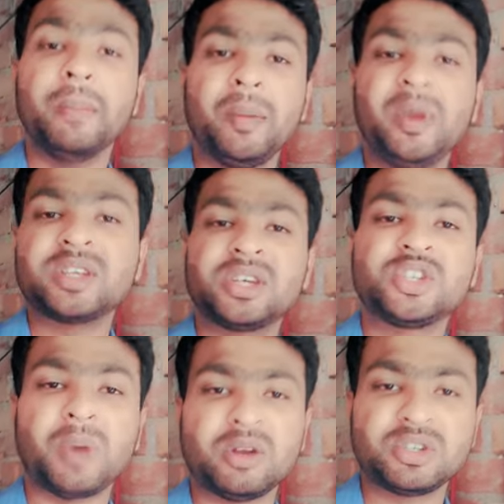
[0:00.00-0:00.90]
বা বেশ
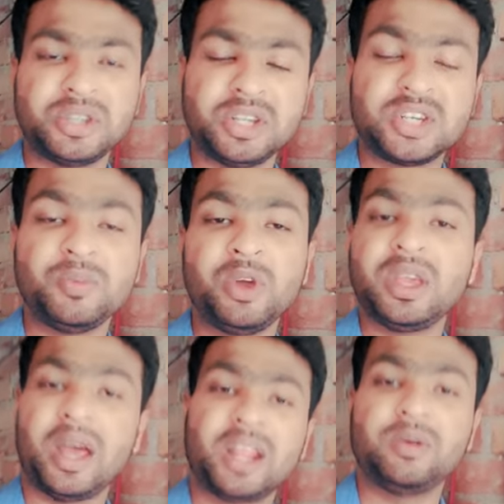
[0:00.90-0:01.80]
কিছু মানুষের
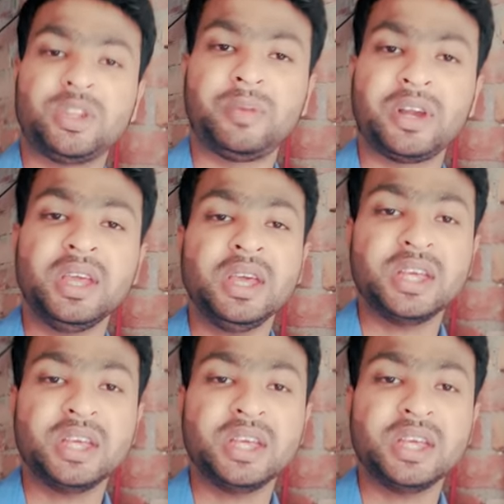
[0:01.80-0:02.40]
দৃষ্টিভঙ্গি আলাদা হতে পারে